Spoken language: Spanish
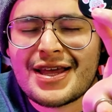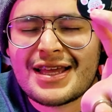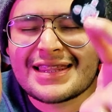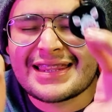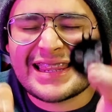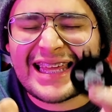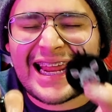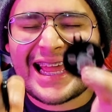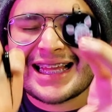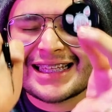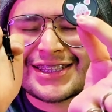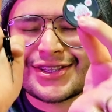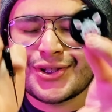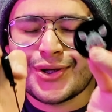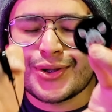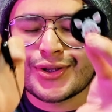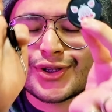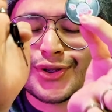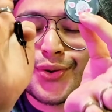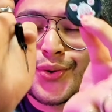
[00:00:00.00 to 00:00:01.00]
3,
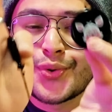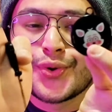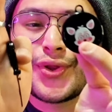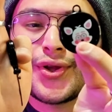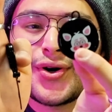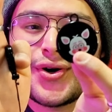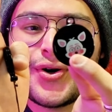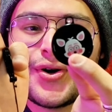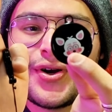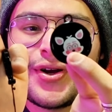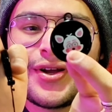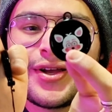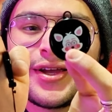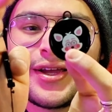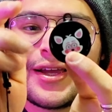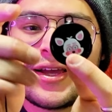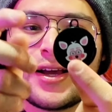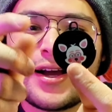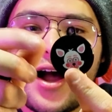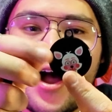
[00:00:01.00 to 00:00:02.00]
2, 1...
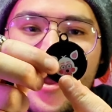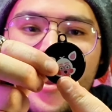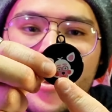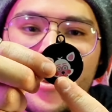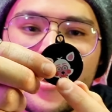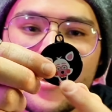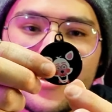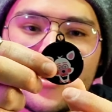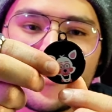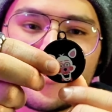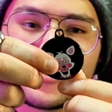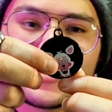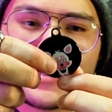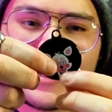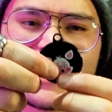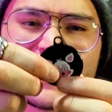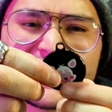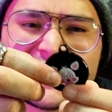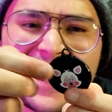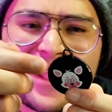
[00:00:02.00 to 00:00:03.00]
Ah,
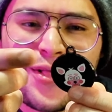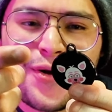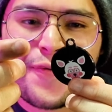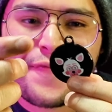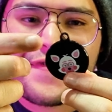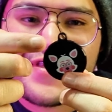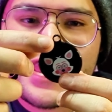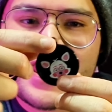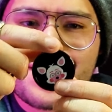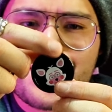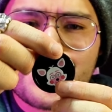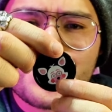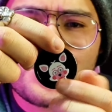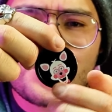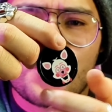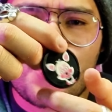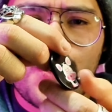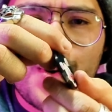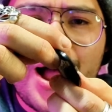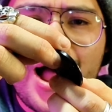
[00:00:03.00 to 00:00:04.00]
ustedes ya lo
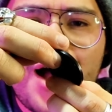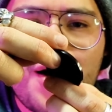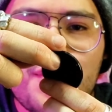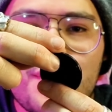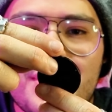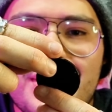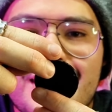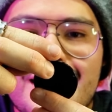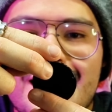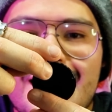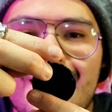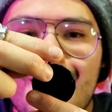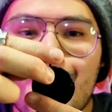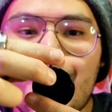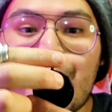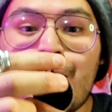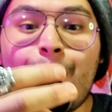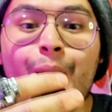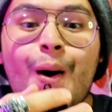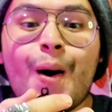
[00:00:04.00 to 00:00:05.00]
vieron, wow, y
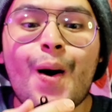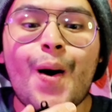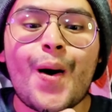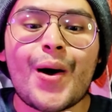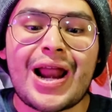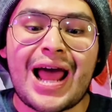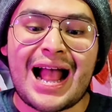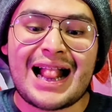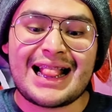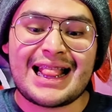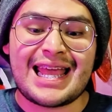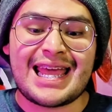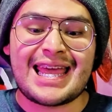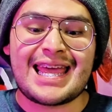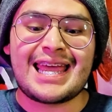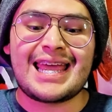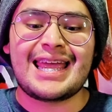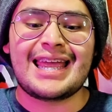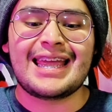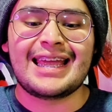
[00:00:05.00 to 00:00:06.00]

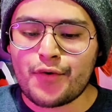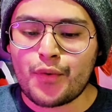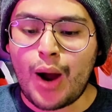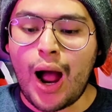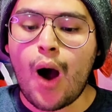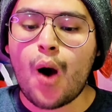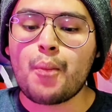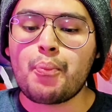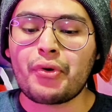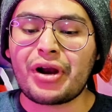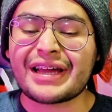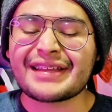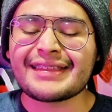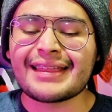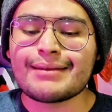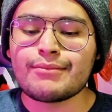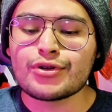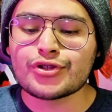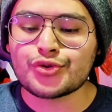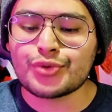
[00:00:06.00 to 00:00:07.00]
órale. Wow, por acá
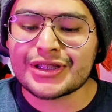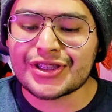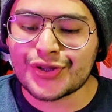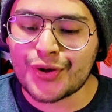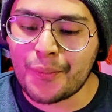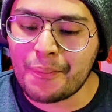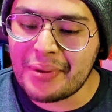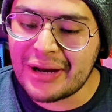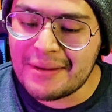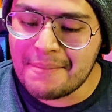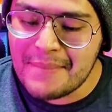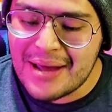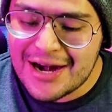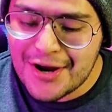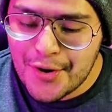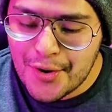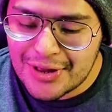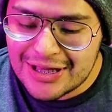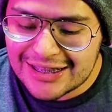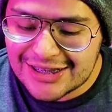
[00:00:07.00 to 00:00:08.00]
tenemos nuestro primer
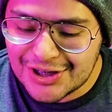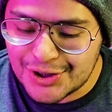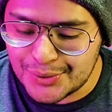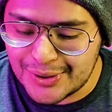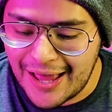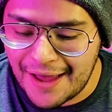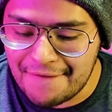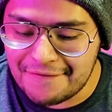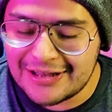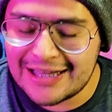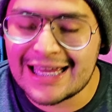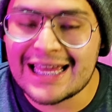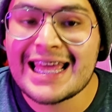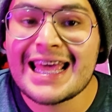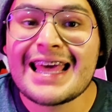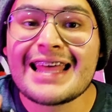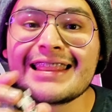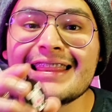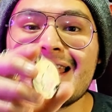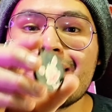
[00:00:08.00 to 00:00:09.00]
coleccionable
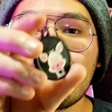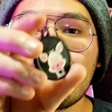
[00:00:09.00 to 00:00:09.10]
de